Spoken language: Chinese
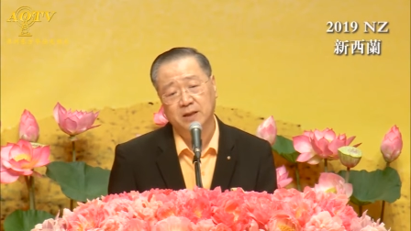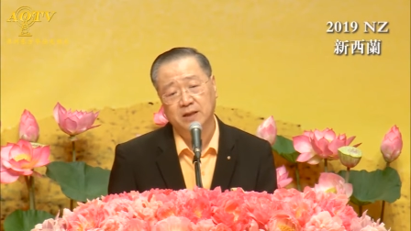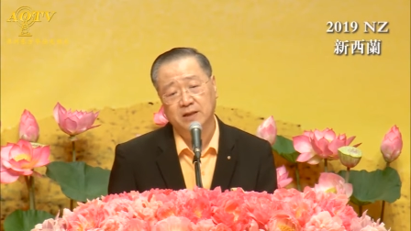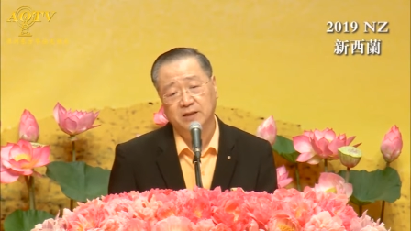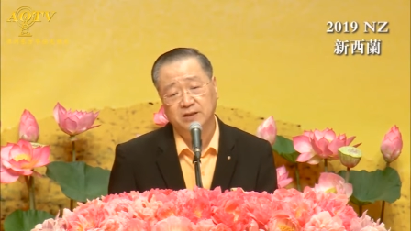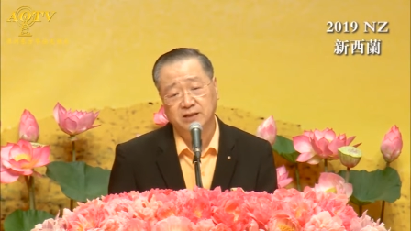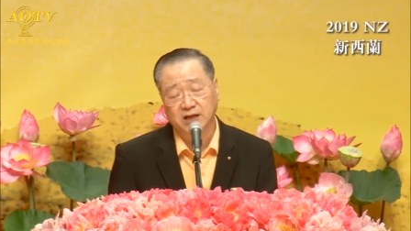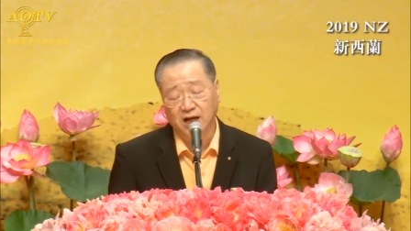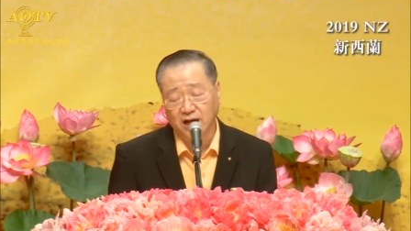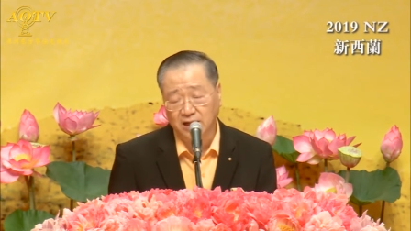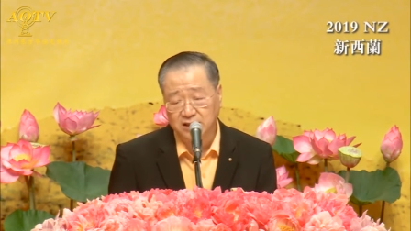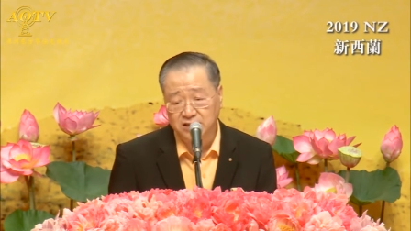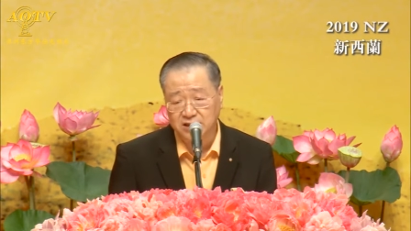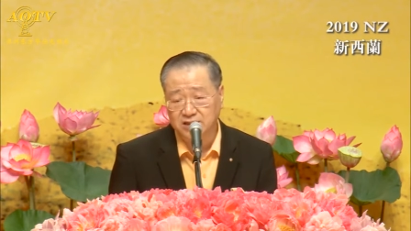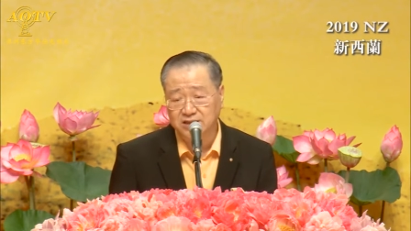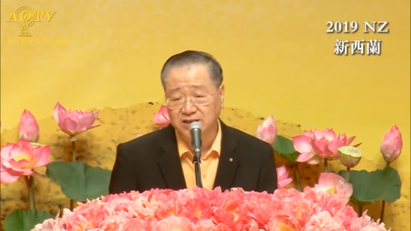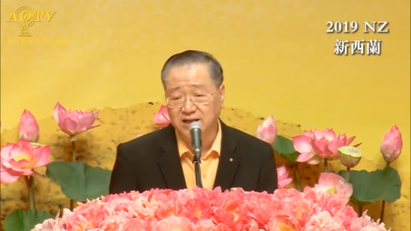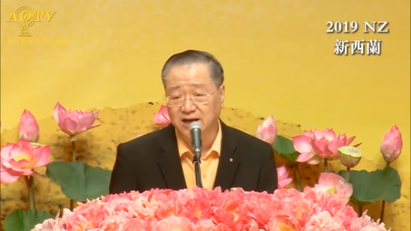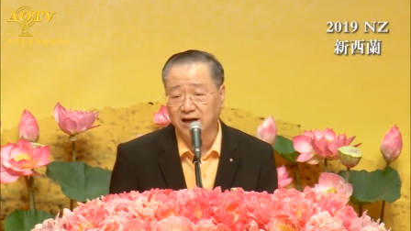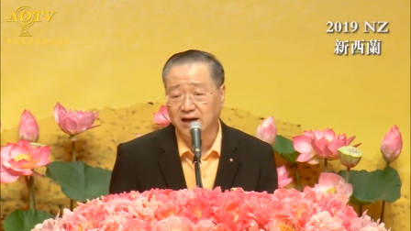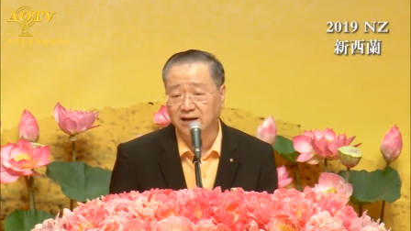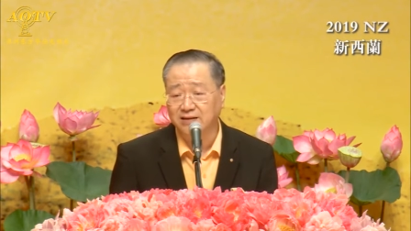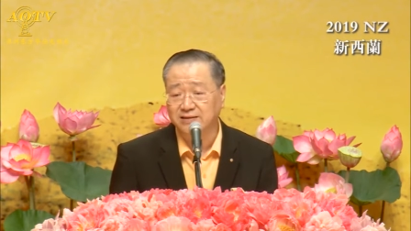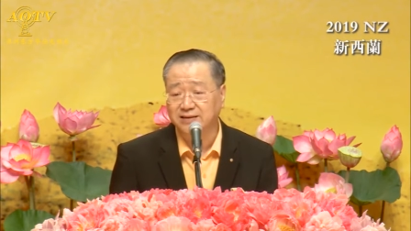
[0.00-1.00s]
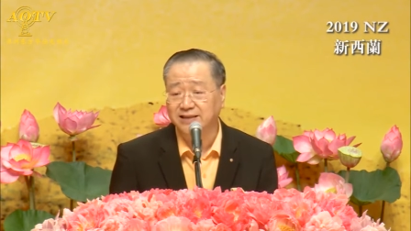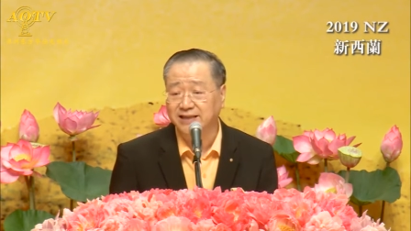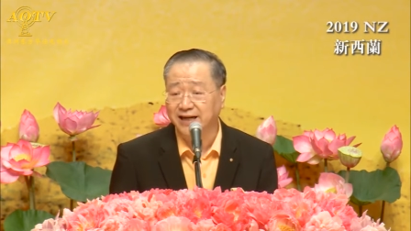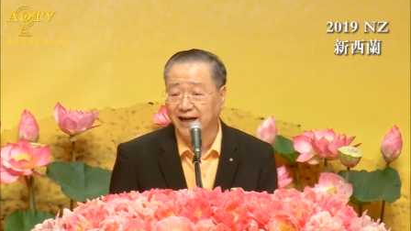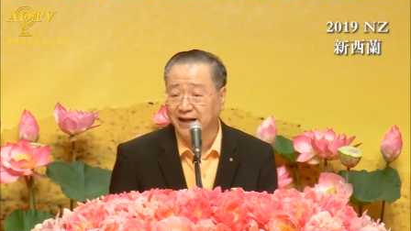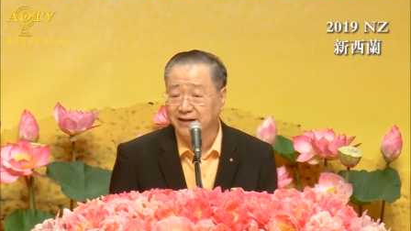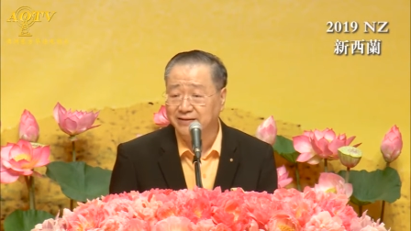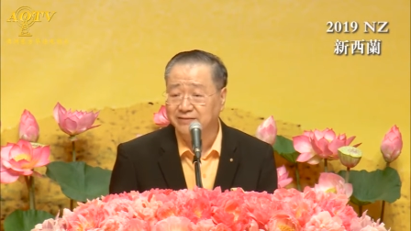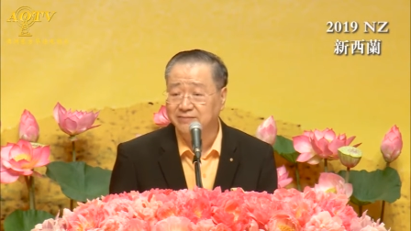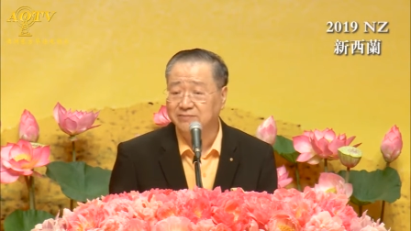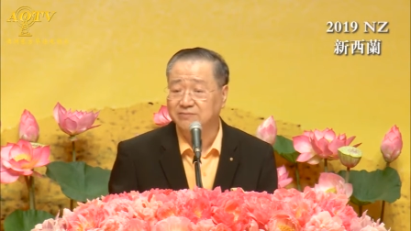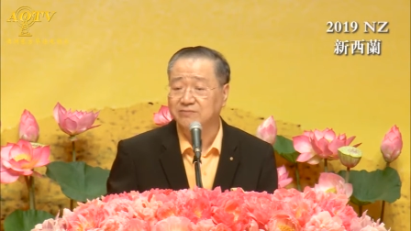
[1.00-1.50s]
想一想，
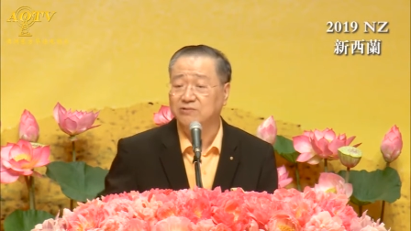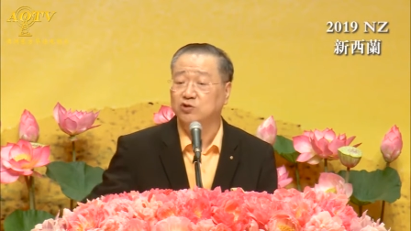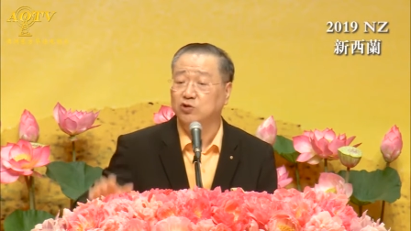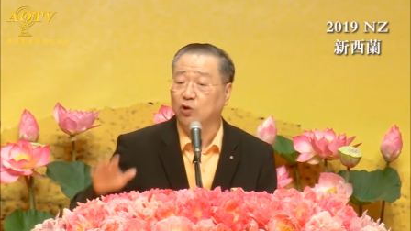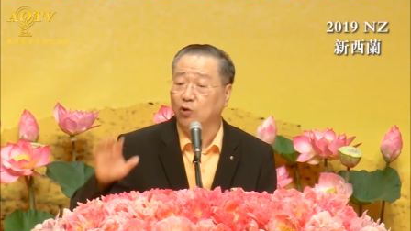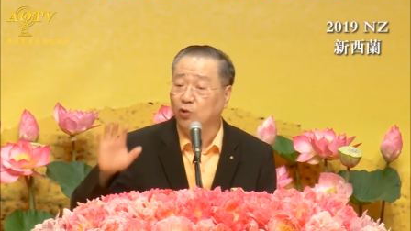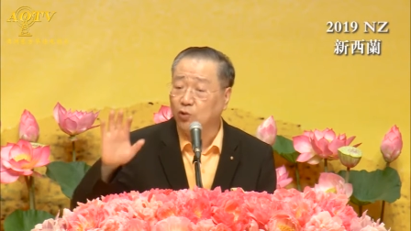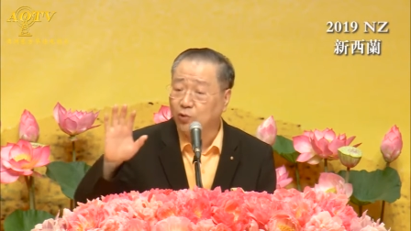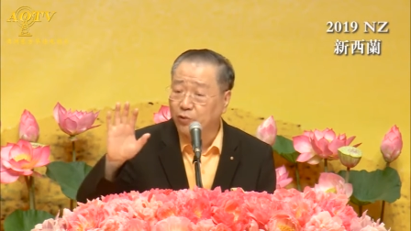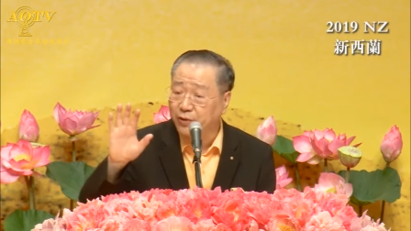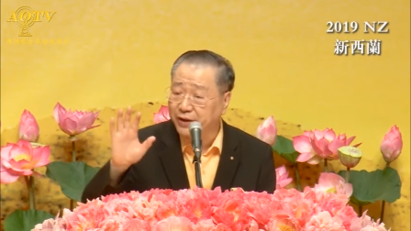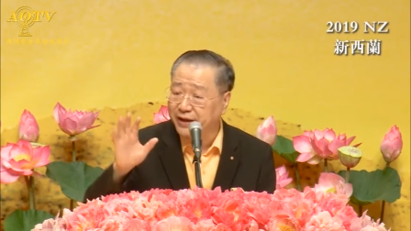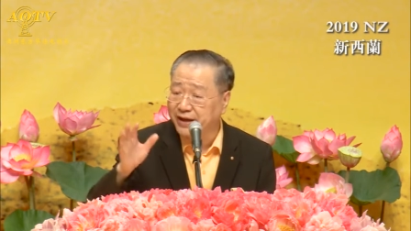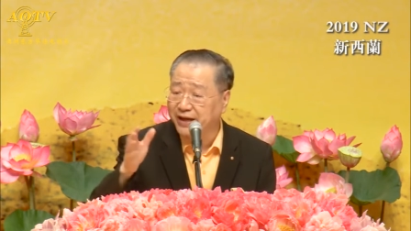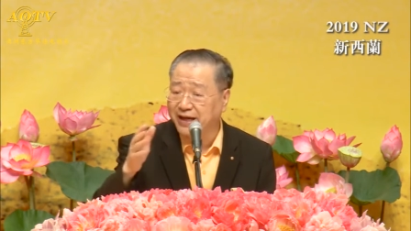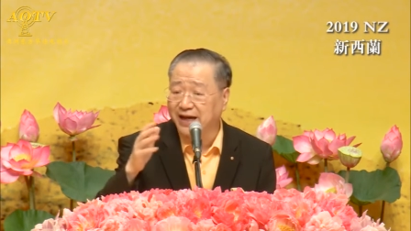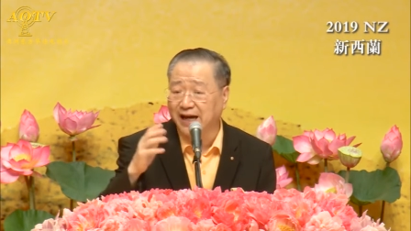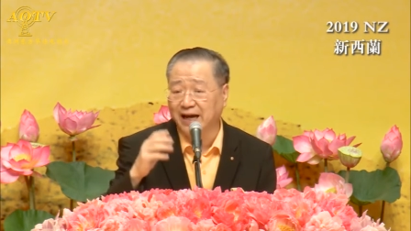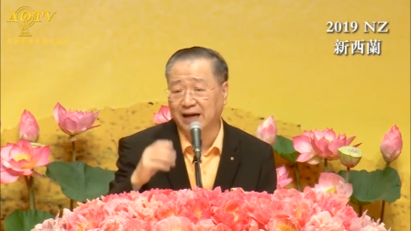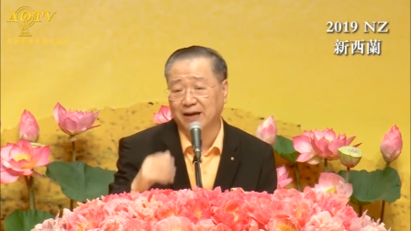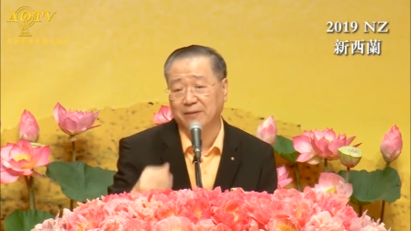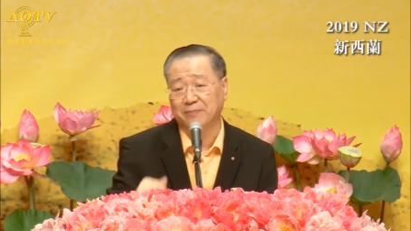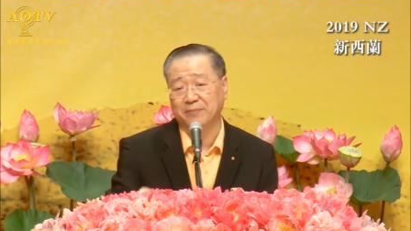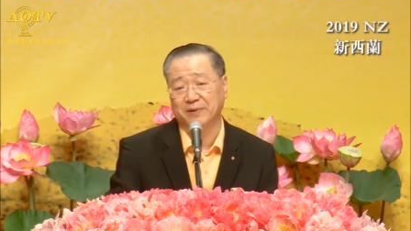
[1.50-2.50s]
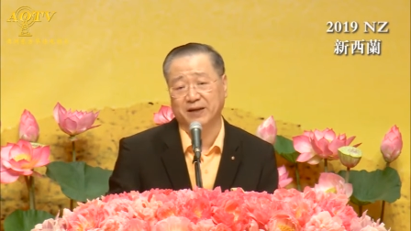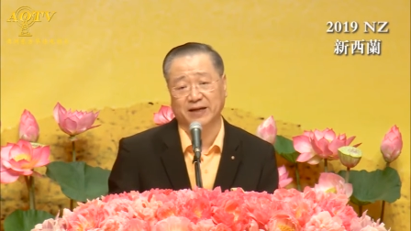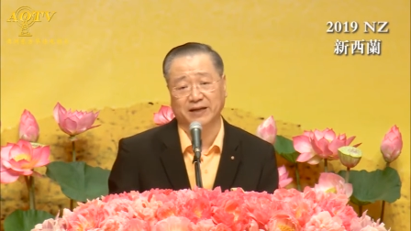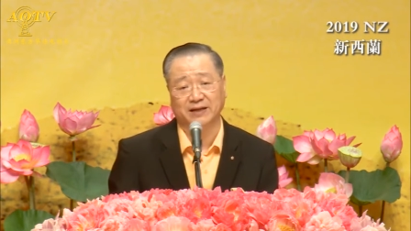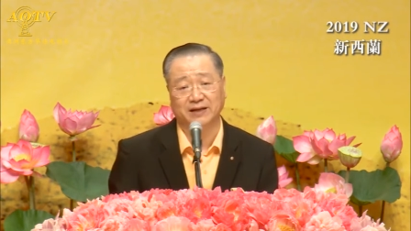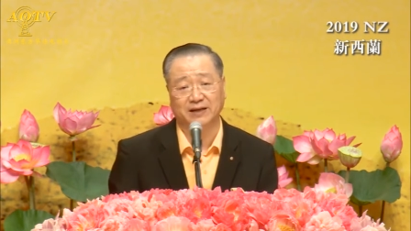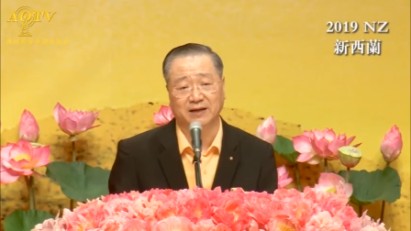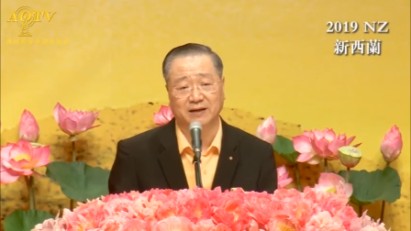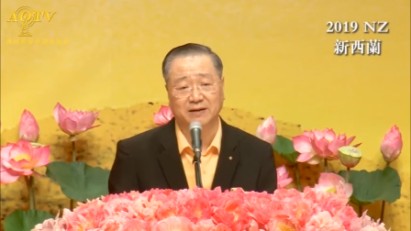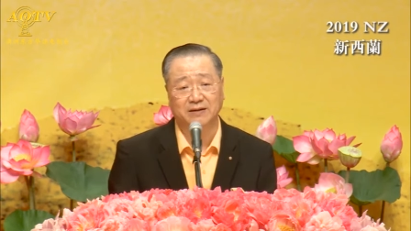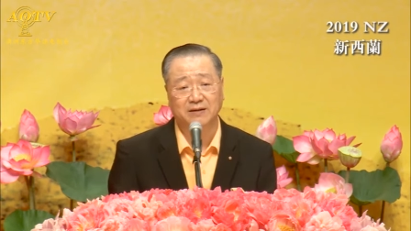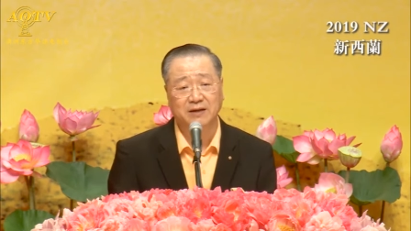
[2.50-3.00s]
人都会改变
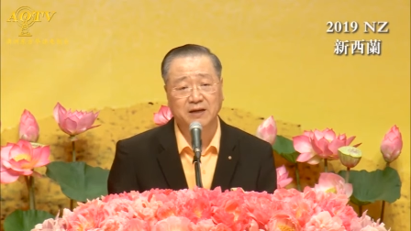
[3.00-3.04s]
的，